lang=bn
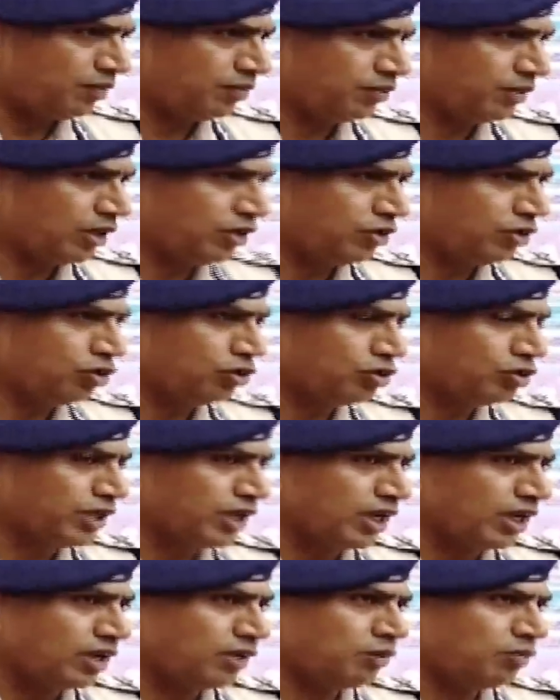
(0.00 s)
অধীনত
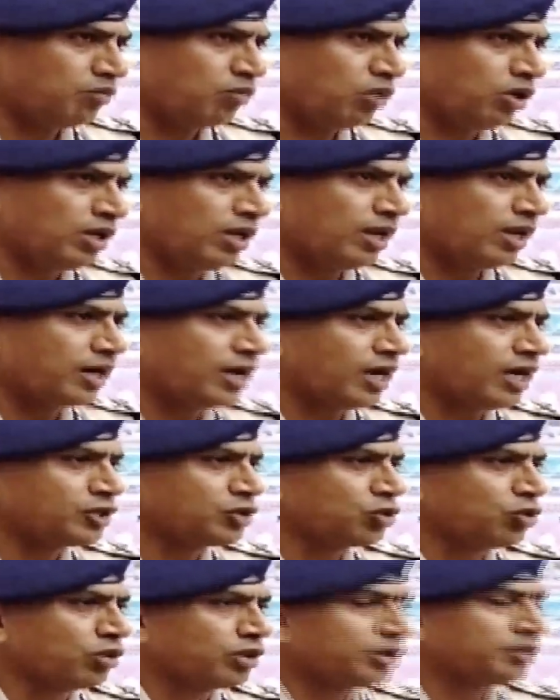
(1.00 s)
যারা মহিলারা কাজ
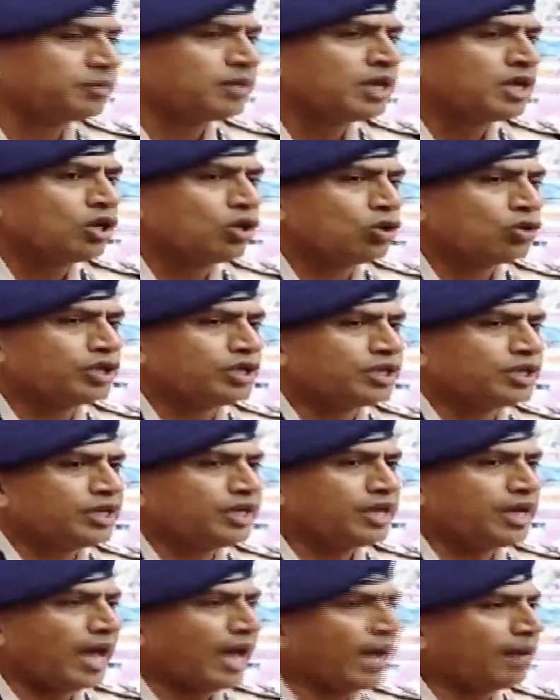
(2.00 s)
করেন ওদেরকে
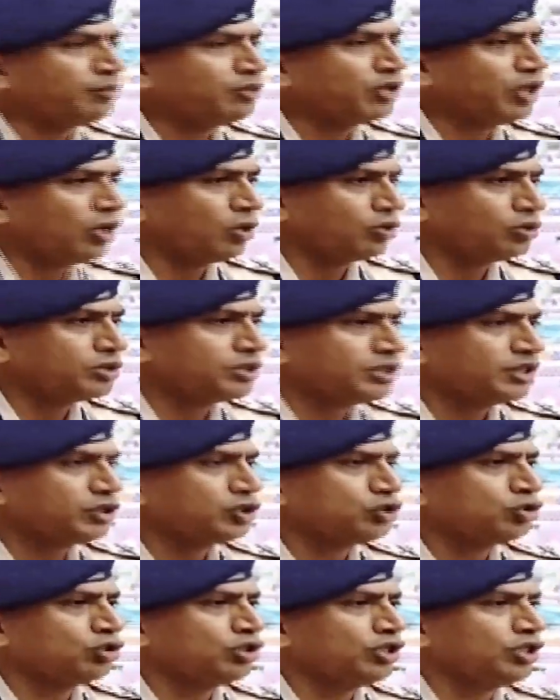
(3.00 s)
এই অ্যাপ দেওয়া হচ্ছে
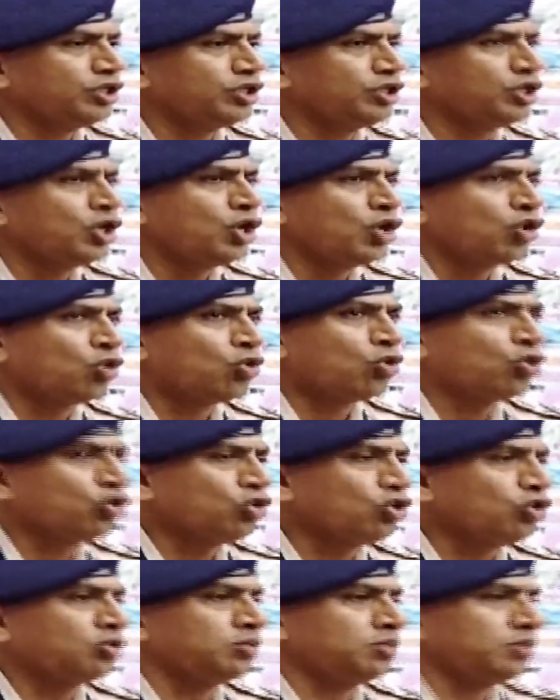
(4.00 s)
যদি
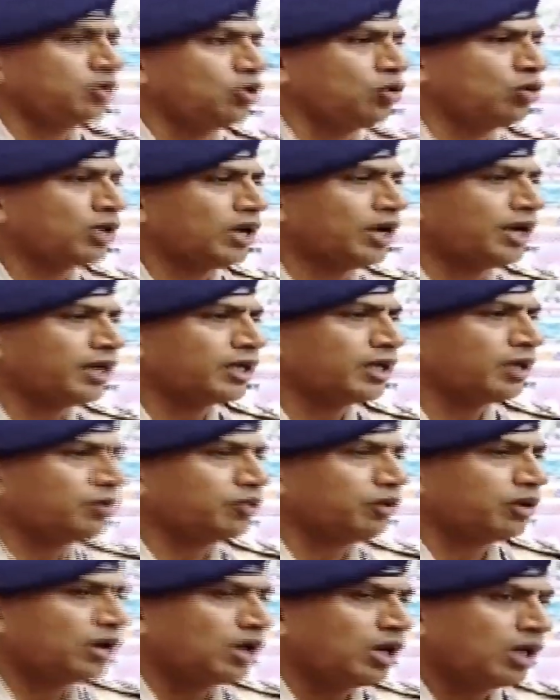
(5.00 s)
কোনো ওরা এটা
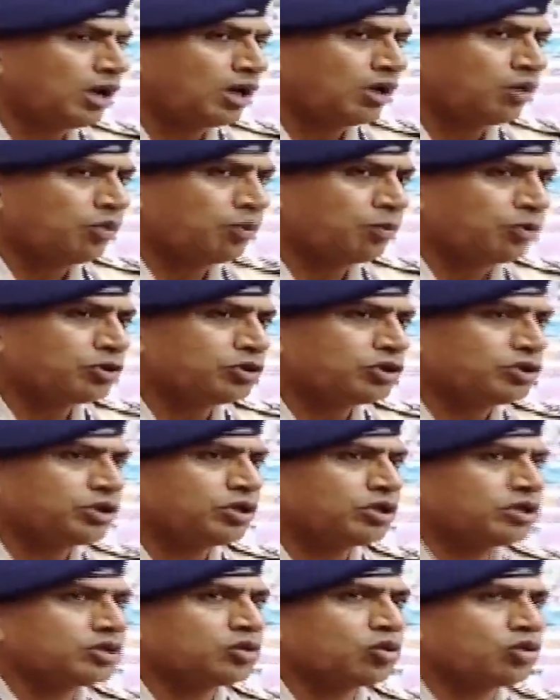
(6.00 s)

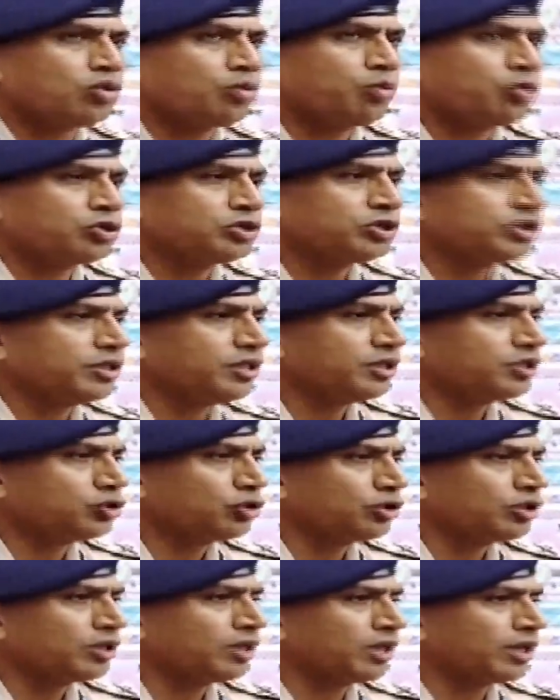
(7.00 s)
বিপত্তিজনক কোনো পরিস্থিতি
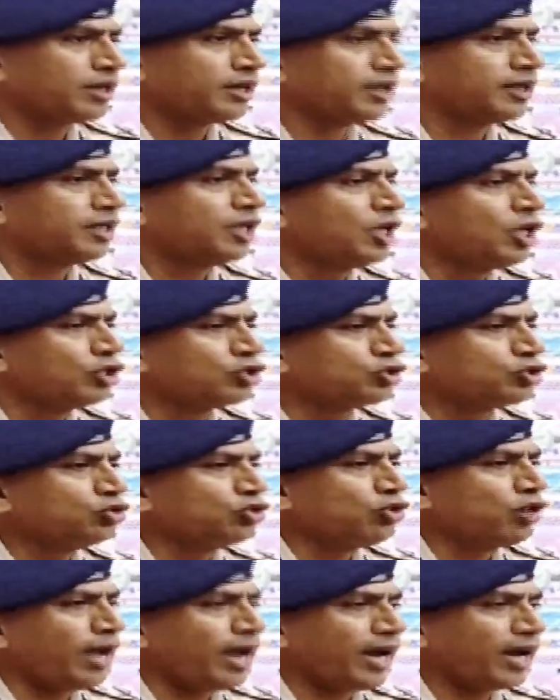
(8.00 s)
যদি থাকেন
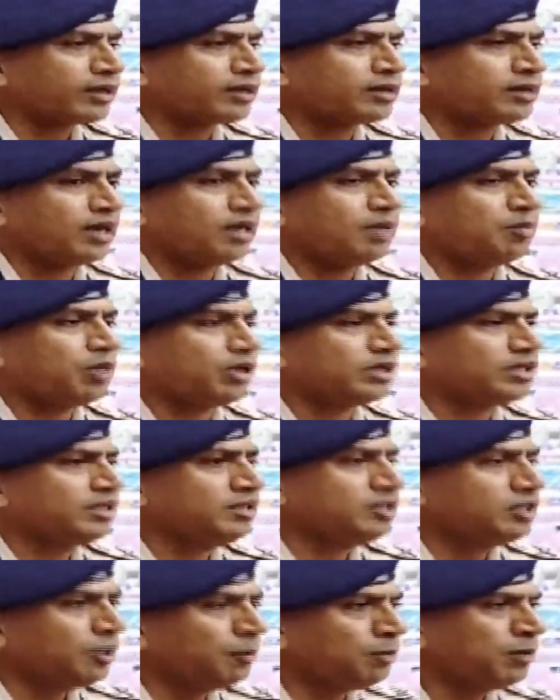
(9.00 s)
শুধু একটা বটন
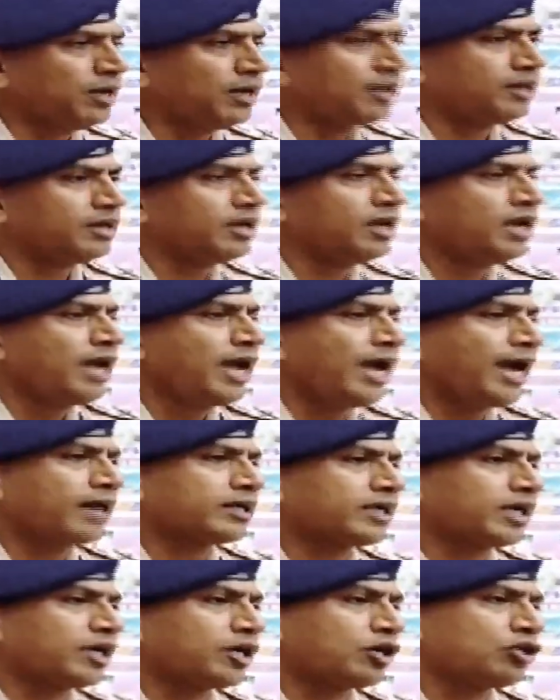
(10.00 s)
টিপলেই
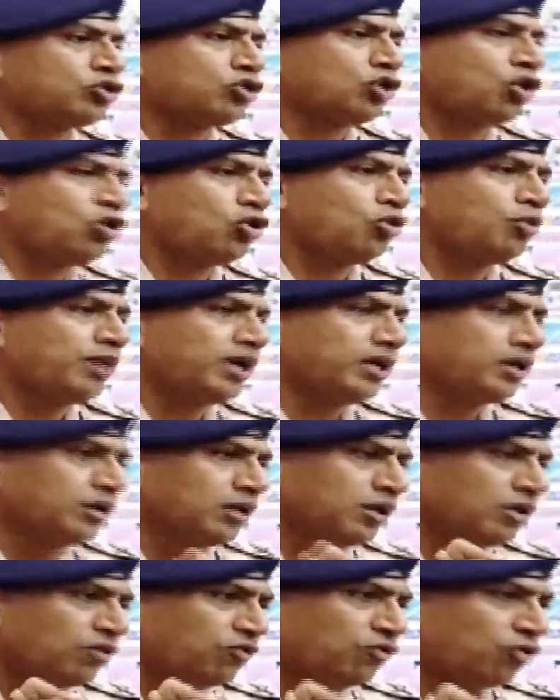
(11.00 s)
একটা কন্ট্রোল রুমে
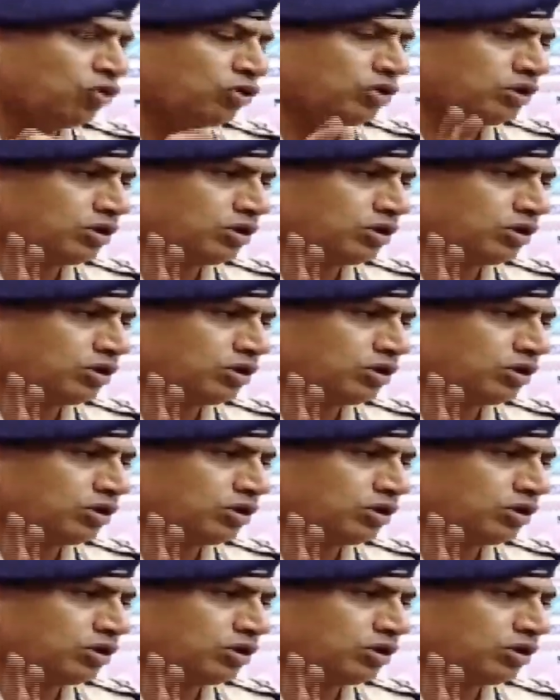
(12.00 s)
ফোন